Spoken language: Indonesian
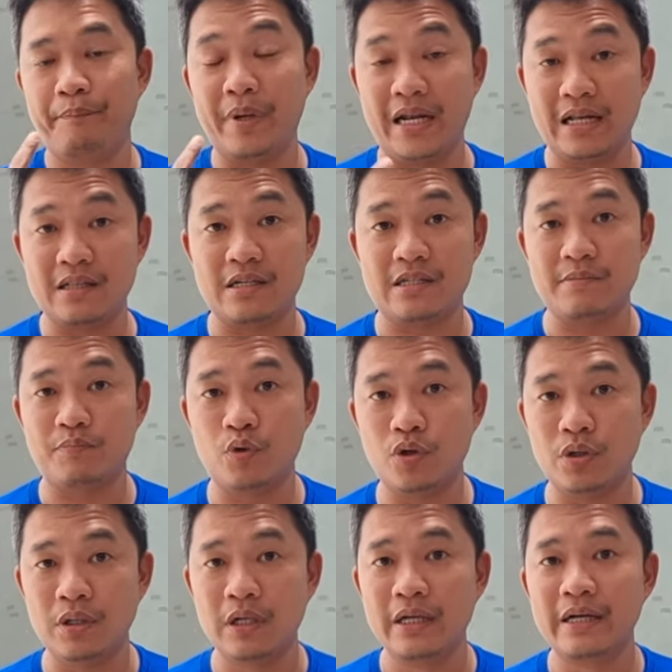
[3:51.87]
pilek
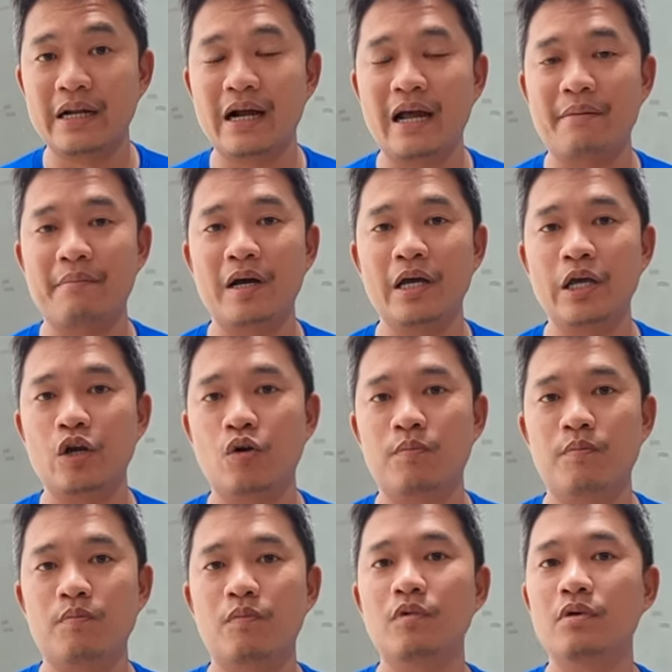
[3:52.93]
tersebut dengan
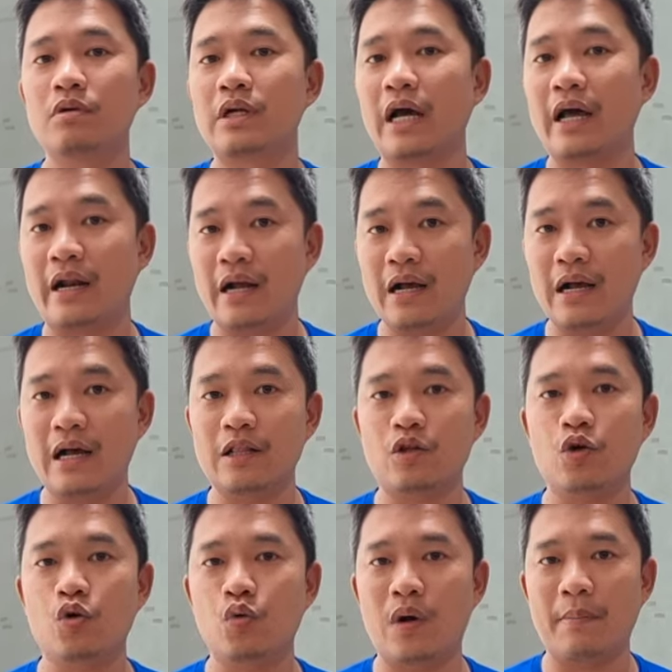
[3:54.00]
menghirup udara
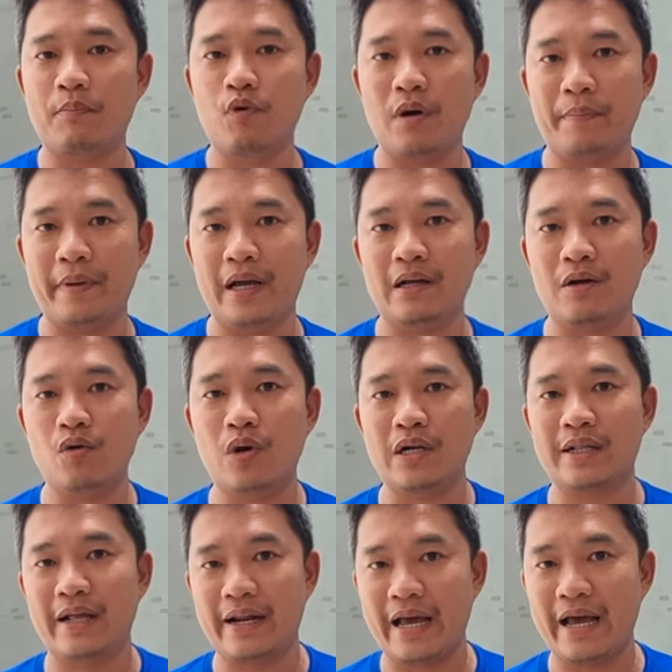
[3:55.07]
atau uap-uap yang
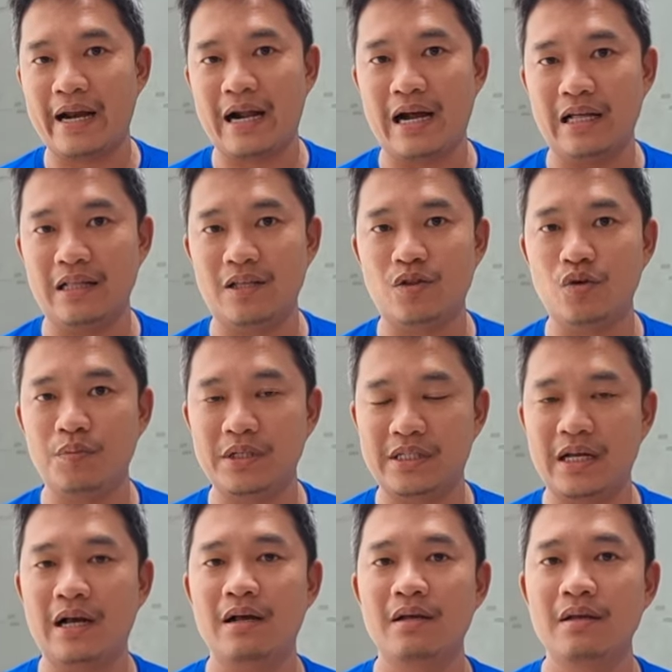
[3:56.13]
keluar dari air hangat itu
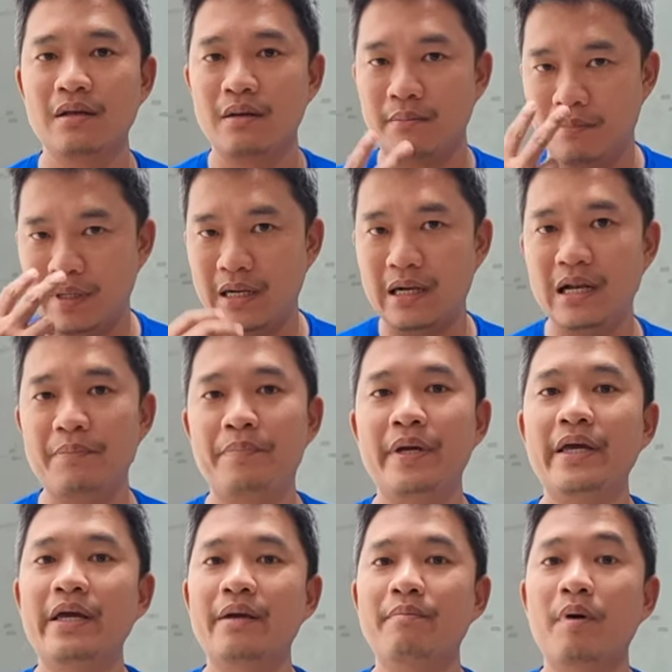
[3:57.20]
bisa
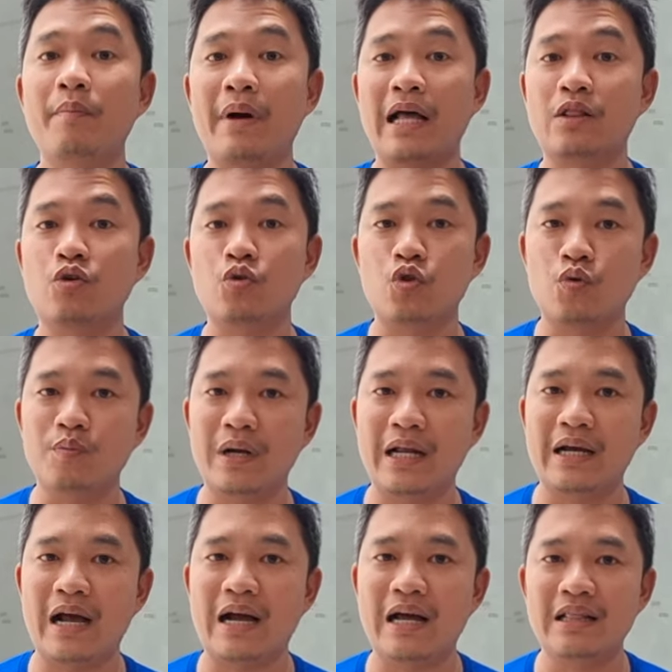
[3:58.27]
lebih membantu untuk
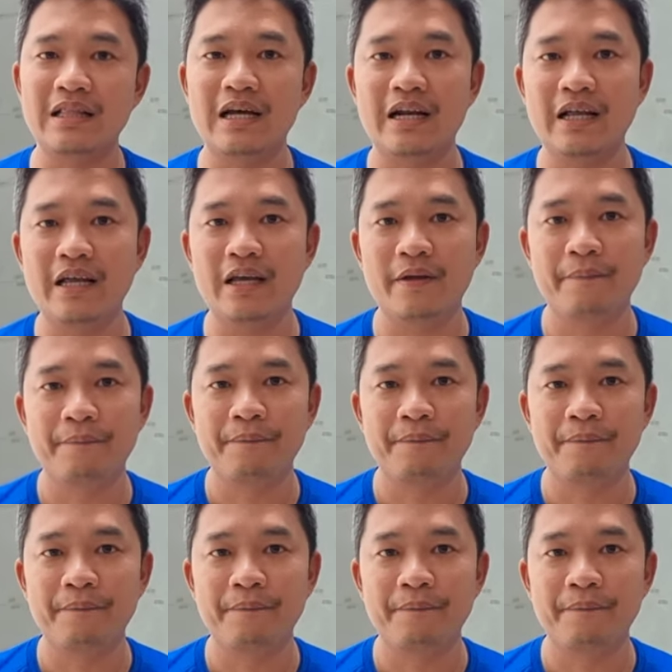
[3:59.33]
melegakan dari